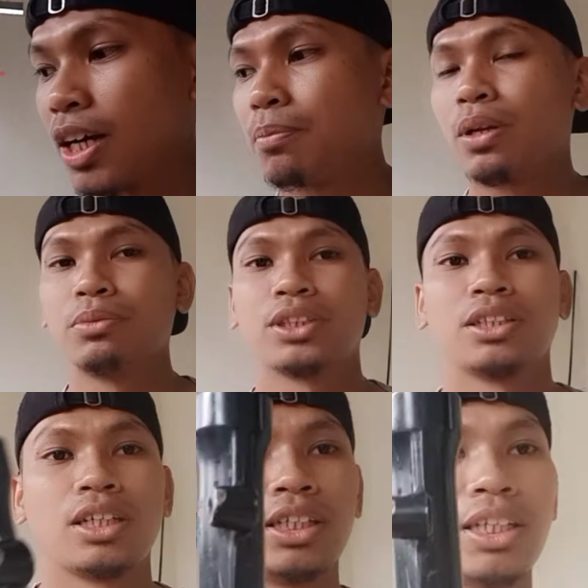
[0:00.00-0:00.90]
misalnya
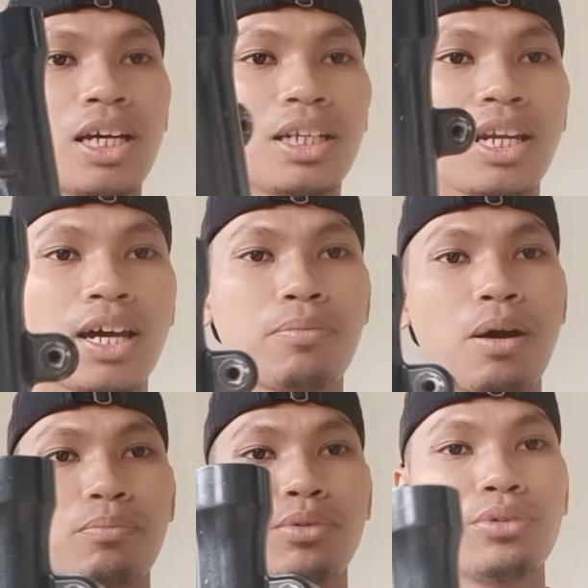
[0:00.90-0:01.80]
ini adalah
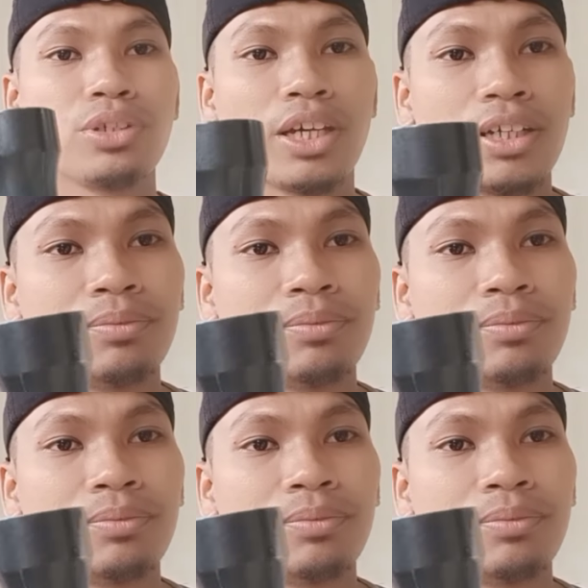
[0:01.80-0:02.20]
bambu ya